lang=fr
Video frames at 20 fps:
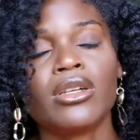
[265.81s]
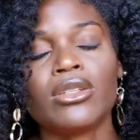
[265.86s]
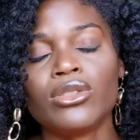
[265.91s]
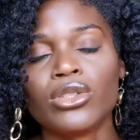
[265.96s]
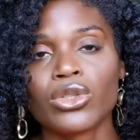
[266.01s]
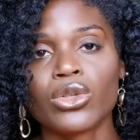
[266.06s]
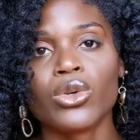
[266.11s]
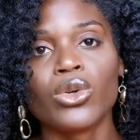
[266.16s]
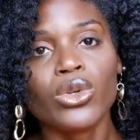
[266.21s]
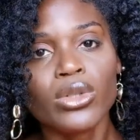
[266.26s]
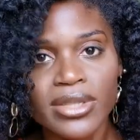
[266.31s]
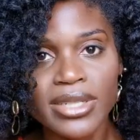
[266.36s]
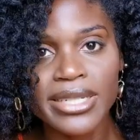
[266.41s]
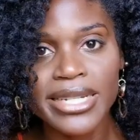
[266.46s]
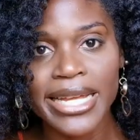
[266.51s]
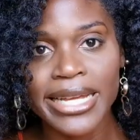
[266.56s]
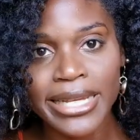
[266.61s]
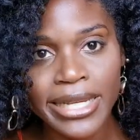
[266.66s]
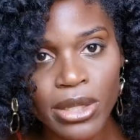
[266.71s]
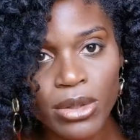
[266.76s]
Donc, autant
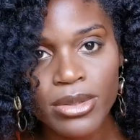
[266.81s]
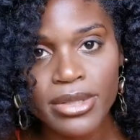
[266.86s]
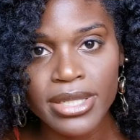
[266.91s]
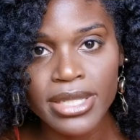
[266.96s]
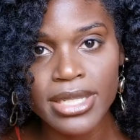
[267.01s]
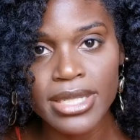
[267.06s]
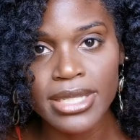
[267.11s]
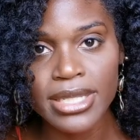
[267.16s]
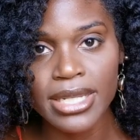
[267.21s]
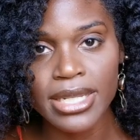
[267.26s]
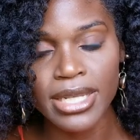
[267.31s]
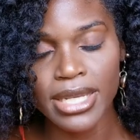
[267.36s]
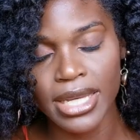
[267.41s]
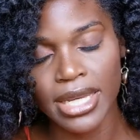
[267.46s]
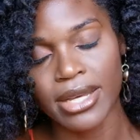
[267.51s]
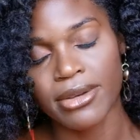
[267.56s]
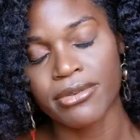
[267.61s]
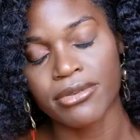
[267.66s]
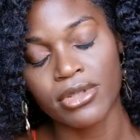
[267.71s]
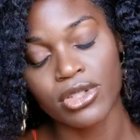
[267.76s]
la réutiliser, les
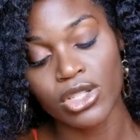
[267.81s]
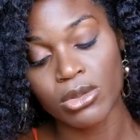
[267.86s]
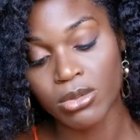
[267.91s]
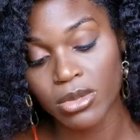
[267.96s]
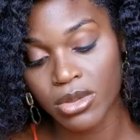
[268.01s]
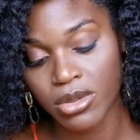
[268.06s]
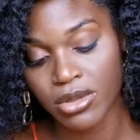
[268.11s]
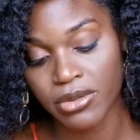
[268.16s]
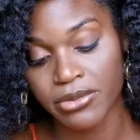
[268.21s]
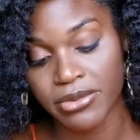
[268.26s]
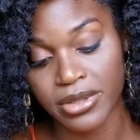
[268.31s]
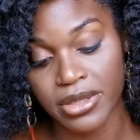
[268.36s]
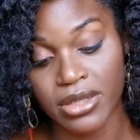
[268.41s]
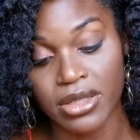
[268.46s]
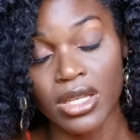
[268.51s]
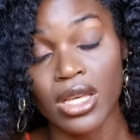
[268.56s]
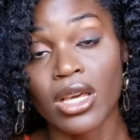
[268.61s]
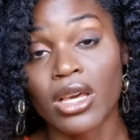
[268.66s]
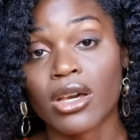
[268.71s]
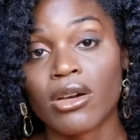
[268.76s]
gars. Franchement, enfin,
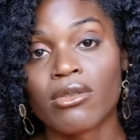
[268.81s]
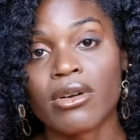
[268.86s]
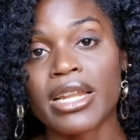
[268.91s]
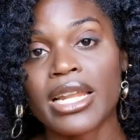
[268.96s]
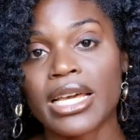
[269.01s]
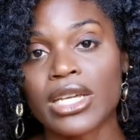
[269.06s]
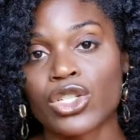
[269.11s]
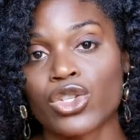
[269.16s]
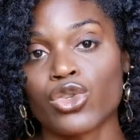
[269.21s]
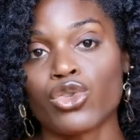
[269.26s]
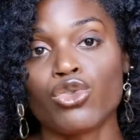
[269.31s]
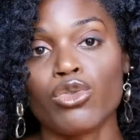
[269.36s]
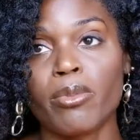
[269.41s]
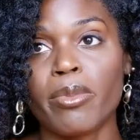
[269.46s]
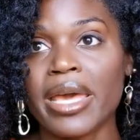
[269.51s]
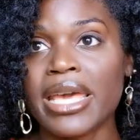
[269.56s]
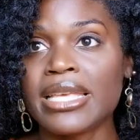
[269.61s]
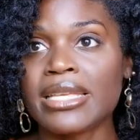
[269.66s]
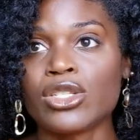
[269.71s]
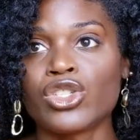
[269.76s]
voilà, je suis
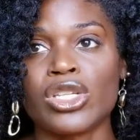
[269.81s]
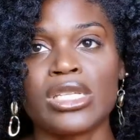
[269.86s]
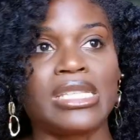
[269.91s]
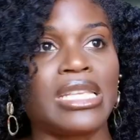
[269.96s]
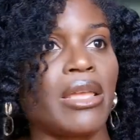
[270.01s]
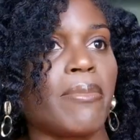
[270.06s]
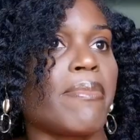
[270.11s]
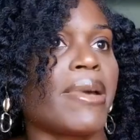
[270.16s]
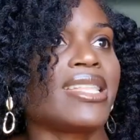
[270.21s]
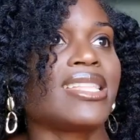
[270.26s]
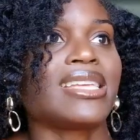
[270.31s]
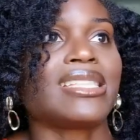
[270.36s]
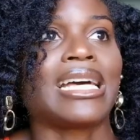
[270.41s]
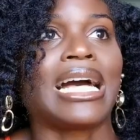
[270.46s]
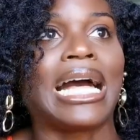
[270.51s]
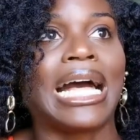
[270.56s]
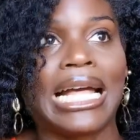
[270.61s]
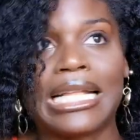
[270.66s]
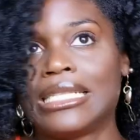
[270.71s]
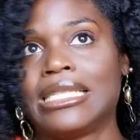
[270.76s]
pas, j'essaye pas d'être
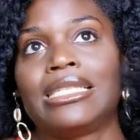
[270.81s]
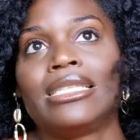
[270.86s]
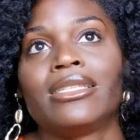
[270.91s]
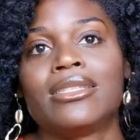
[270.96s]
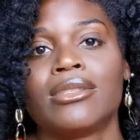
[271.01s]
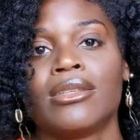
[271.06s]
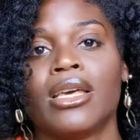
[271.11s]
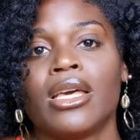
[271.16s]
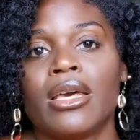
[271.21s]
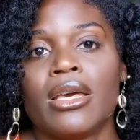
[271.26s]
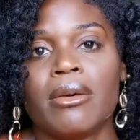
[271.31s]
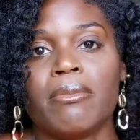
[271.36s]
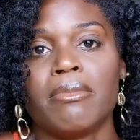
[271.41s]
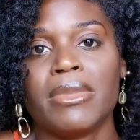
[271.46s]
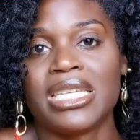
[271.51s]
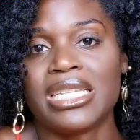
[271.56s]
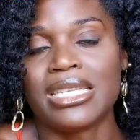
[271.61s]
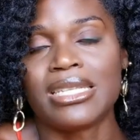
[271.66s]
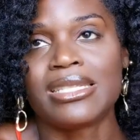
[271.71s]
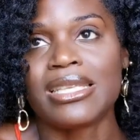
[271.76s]
radine,
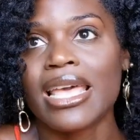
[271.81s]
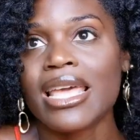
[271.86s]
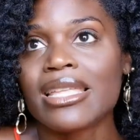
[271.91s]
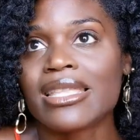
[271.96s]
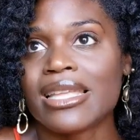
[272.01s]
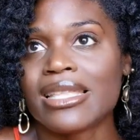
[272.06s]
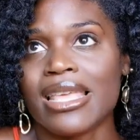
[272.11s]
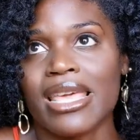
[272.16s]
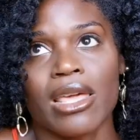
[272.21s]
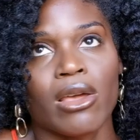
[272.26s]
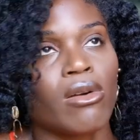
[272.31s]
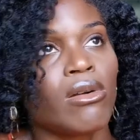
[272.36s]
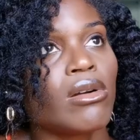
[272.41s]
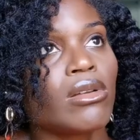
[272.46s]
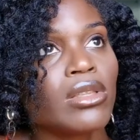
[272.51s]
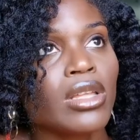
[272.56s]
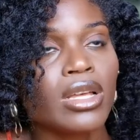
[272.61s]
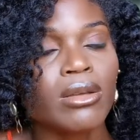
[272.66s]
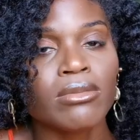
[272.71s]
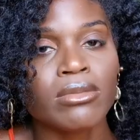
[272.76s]
mais j'essaye d'être
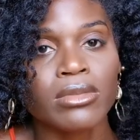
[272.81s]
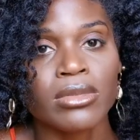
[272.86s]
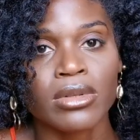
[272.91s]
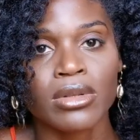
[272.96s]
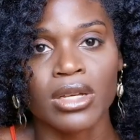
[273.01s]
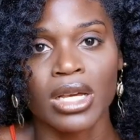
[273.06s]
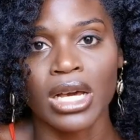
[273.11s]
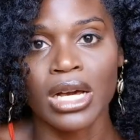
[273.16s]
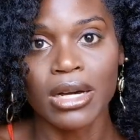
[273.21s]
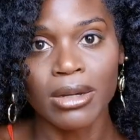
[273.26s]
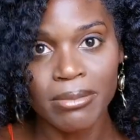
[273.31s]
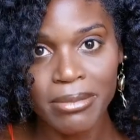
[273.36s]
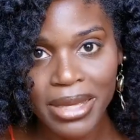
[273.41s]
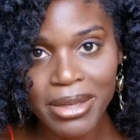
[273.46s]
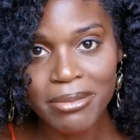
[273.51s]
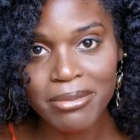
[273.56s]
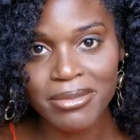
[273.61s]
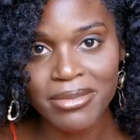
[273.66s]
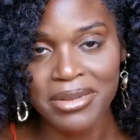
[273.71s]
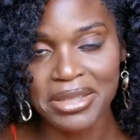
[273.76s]
économe quand même.